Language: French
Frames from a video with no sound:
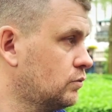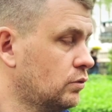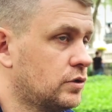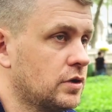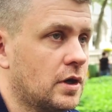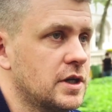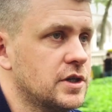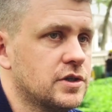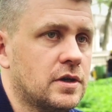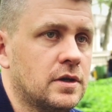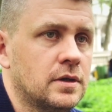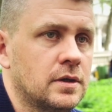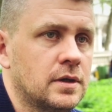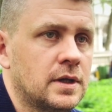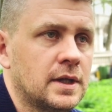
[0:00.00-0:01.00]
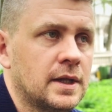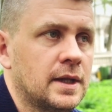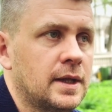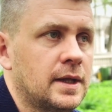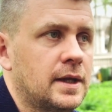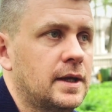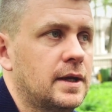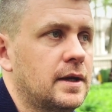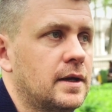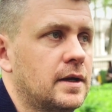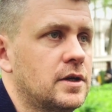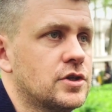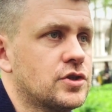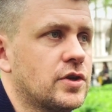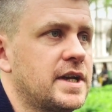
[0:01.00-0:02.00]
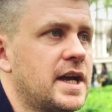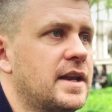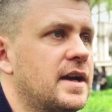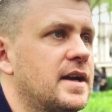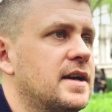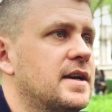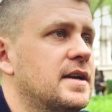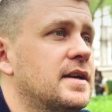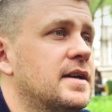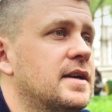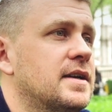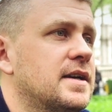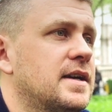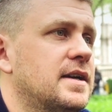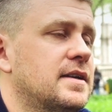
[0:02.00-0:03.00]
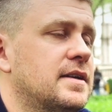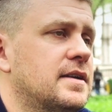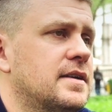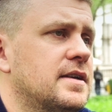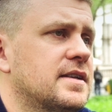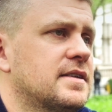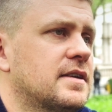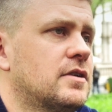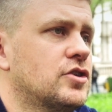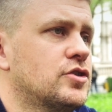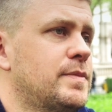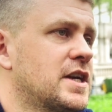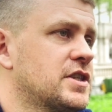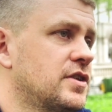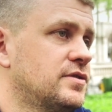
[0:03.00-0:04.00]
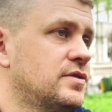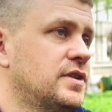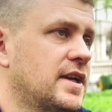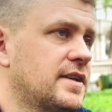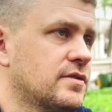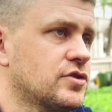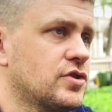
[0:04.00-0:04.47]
tout le temps les gens. Euh, je regarde à, quand je marche dans une direction,